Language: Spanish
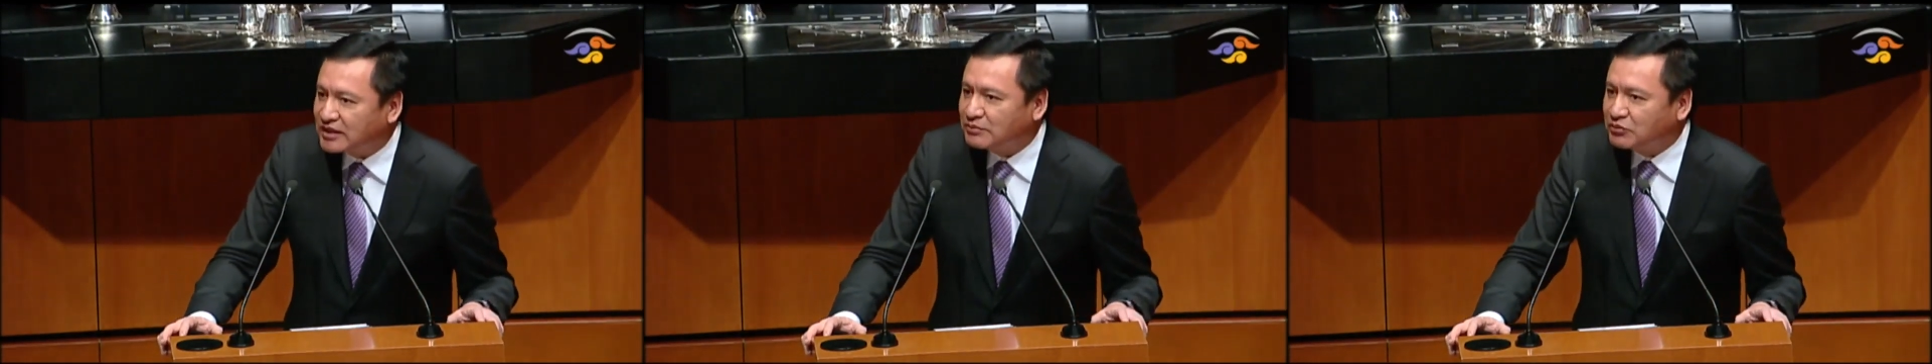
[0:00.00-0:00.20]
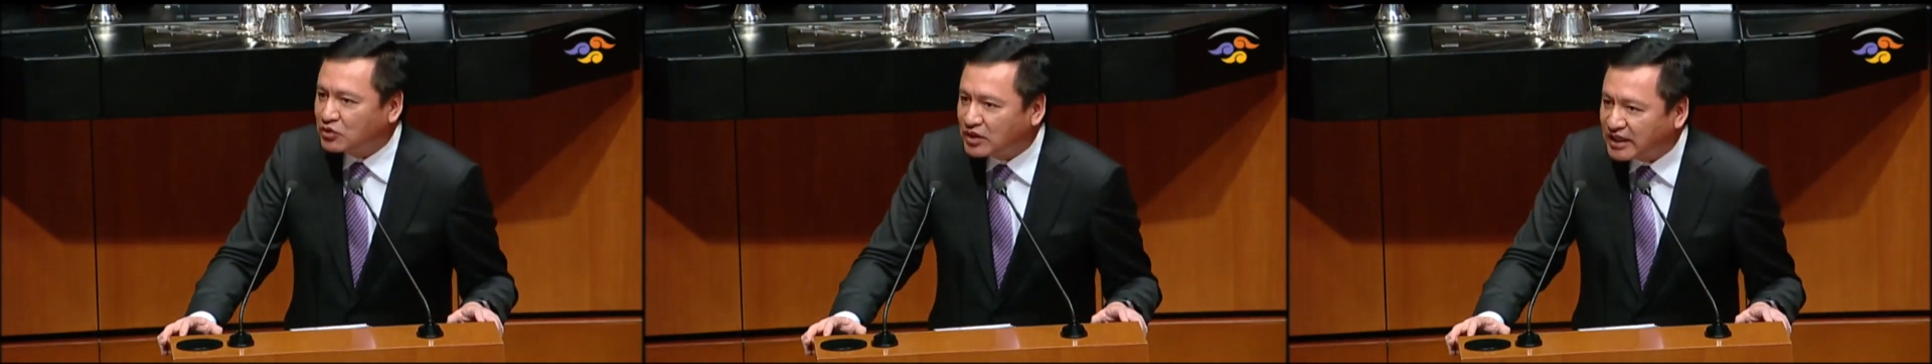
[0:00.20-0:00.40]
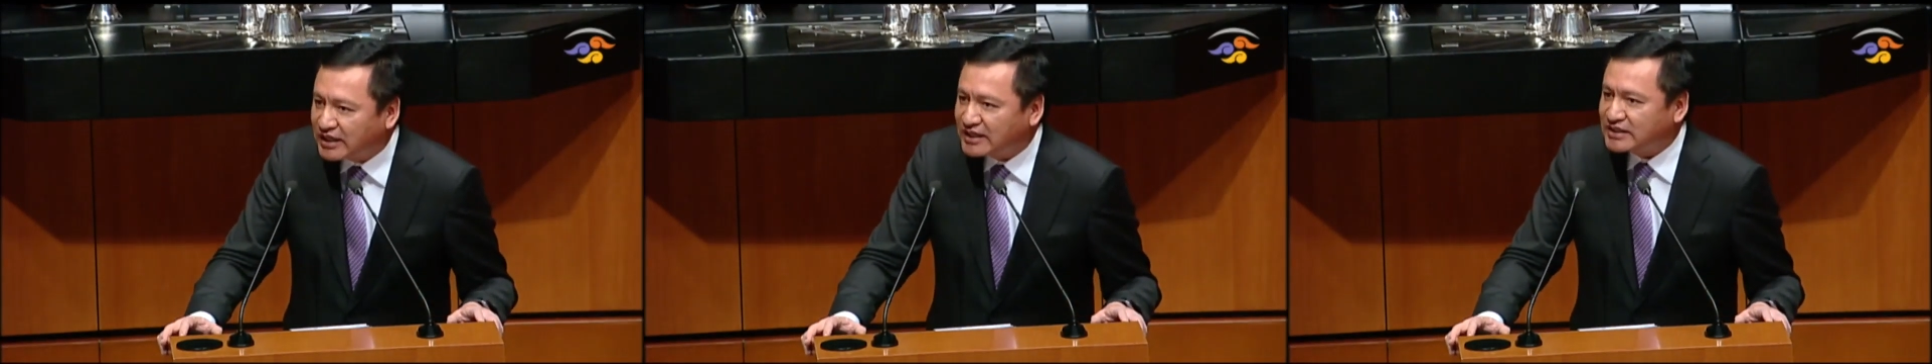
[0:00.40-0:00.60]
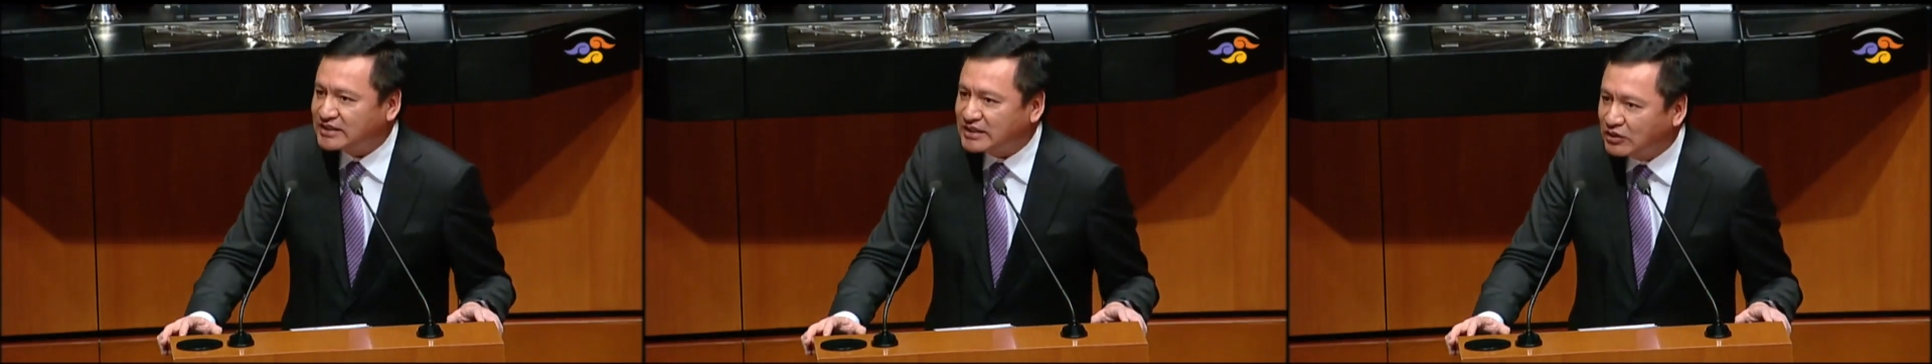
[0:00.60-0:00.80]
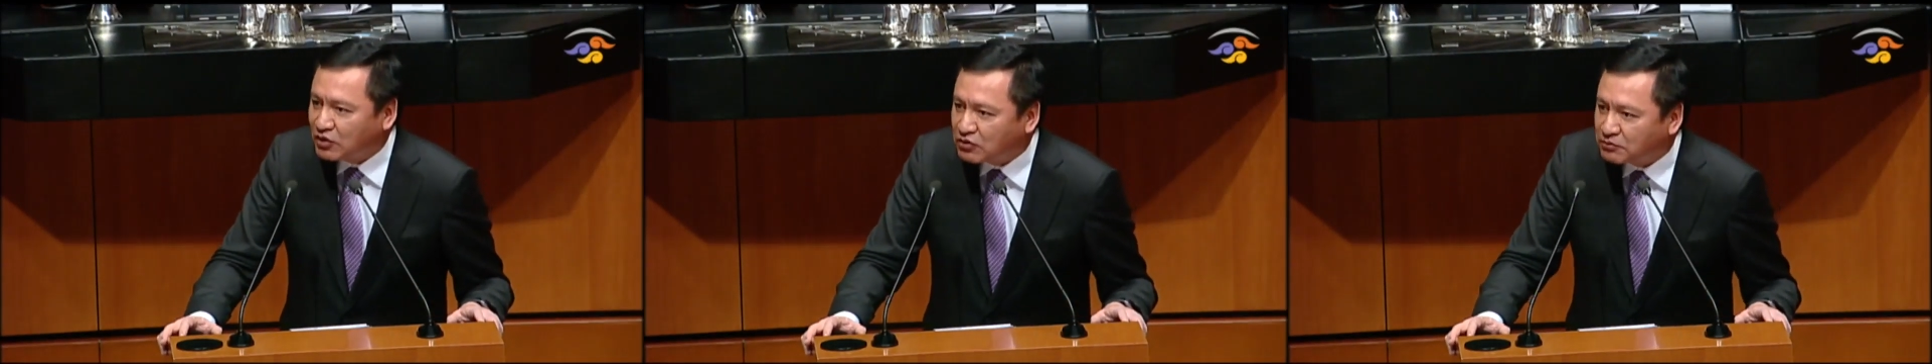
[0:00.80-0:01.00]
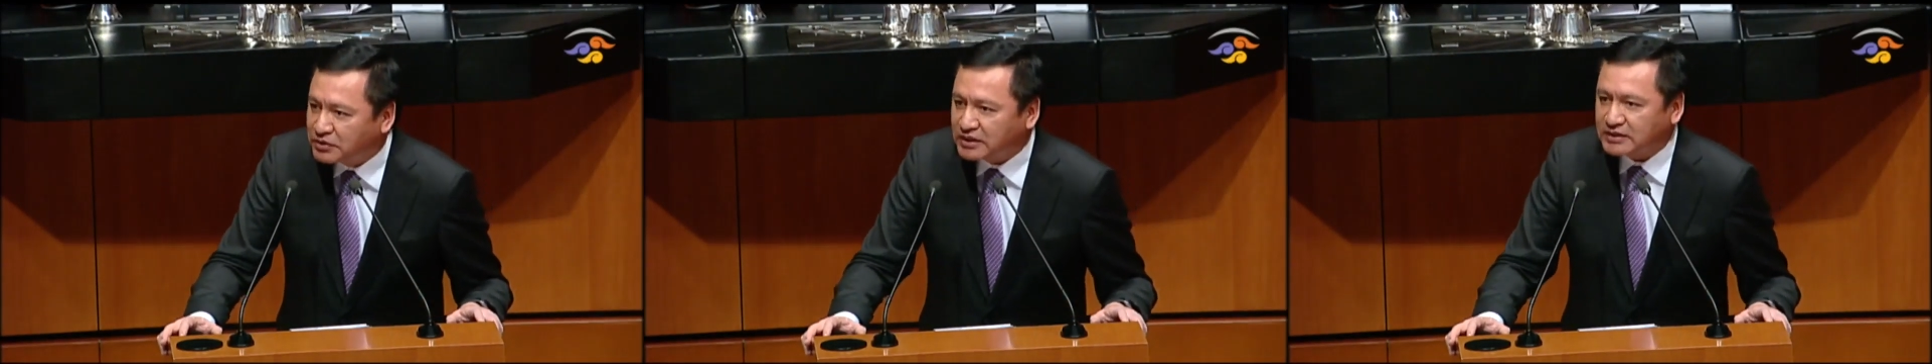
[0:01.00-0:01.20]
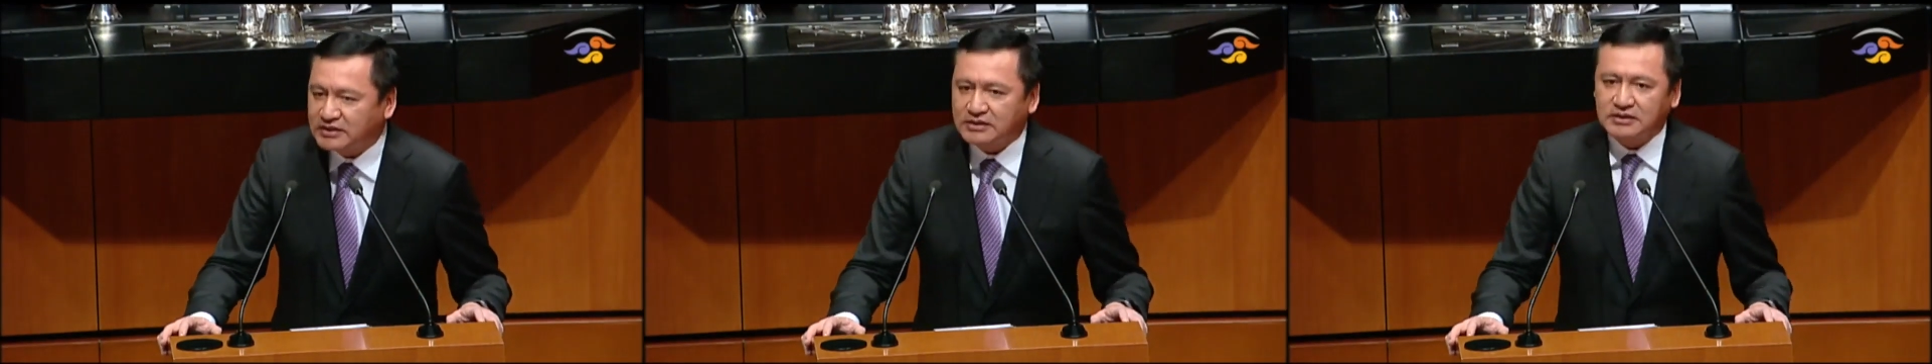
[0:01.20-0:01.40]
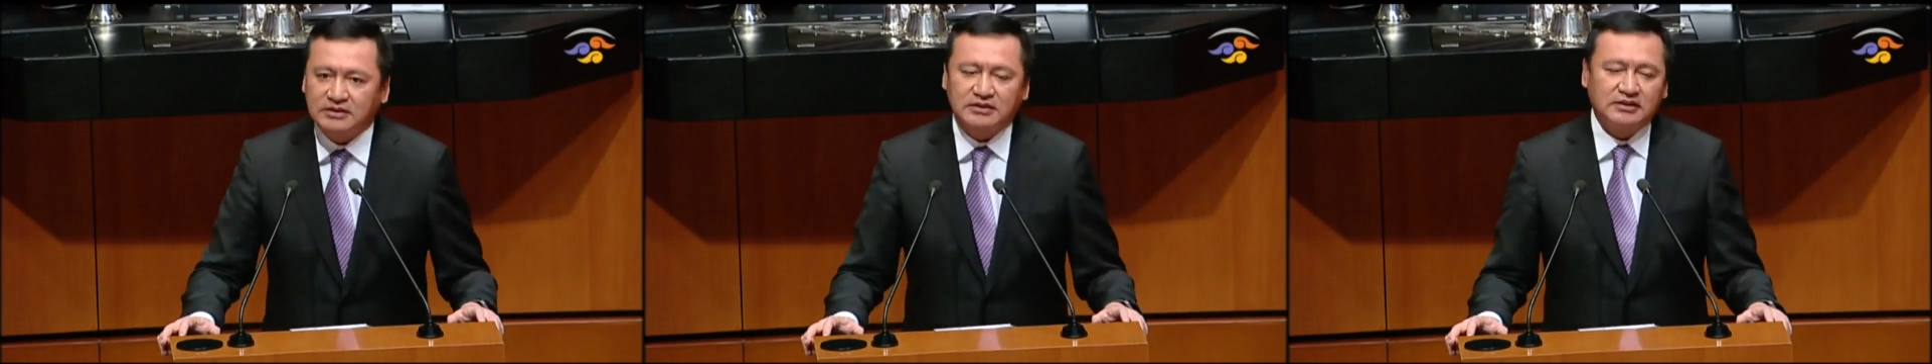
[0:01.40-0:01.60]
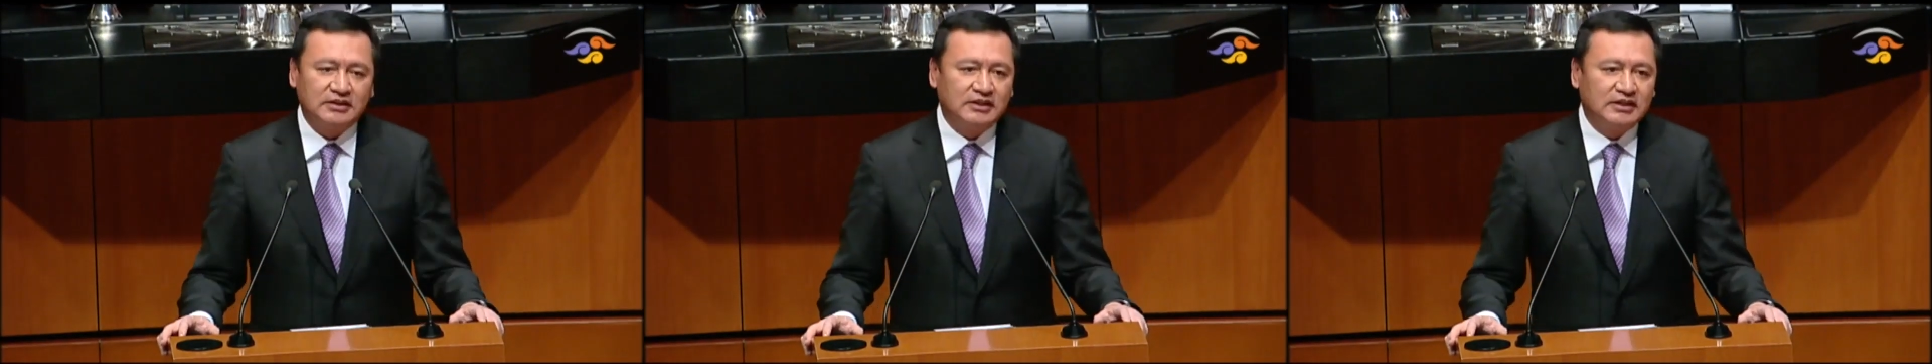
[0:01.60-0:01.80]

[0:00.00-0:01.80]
de mujeres y hombres.